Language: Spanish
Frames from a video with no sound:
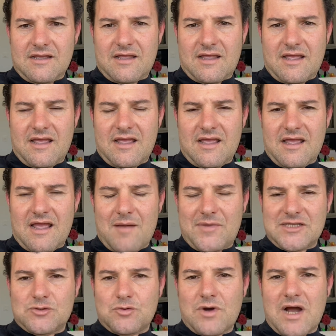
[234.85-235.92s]
que
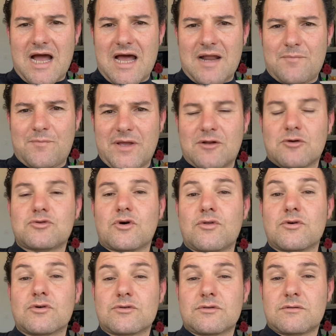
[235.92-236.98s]
apechugar, pero
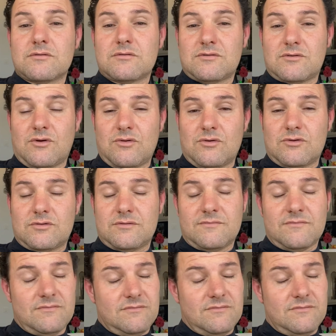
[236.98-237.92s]
todos, todos.